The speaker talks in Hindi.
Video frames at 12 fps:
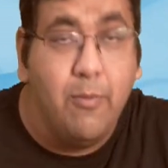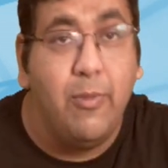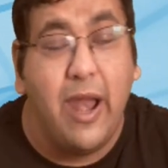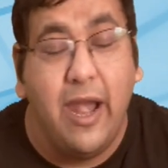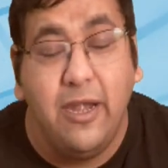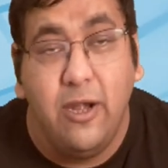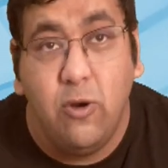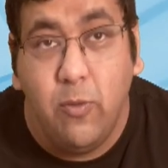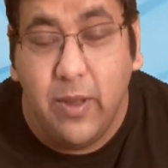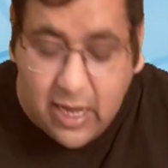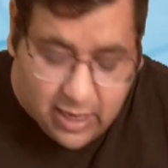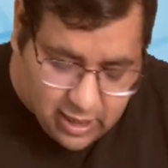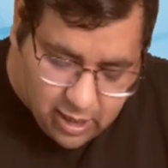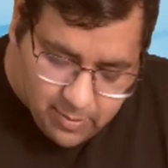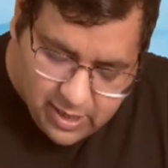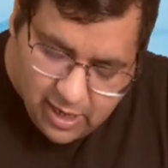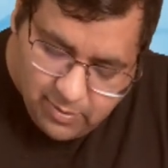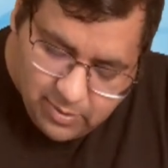प्रायोरिटी टू में क्या करेंगे
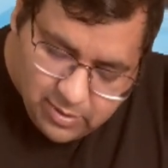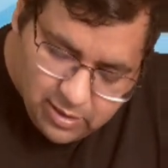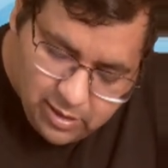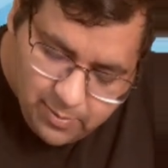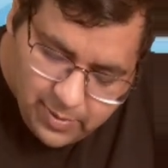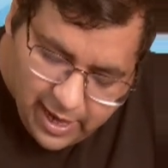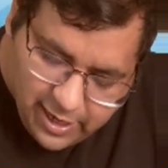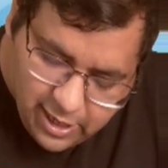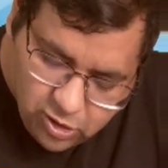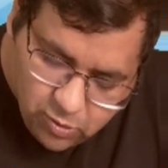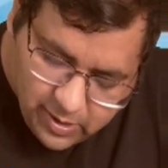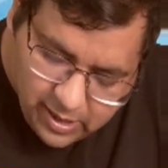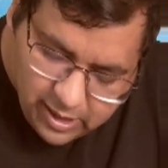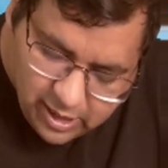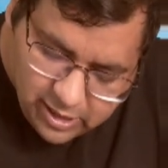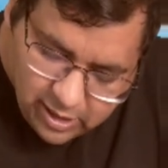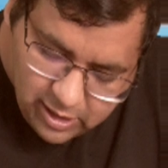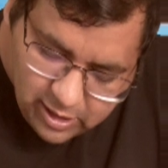बेटा आप प्रायोरिटी टू में करेंगे
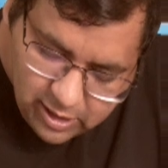सर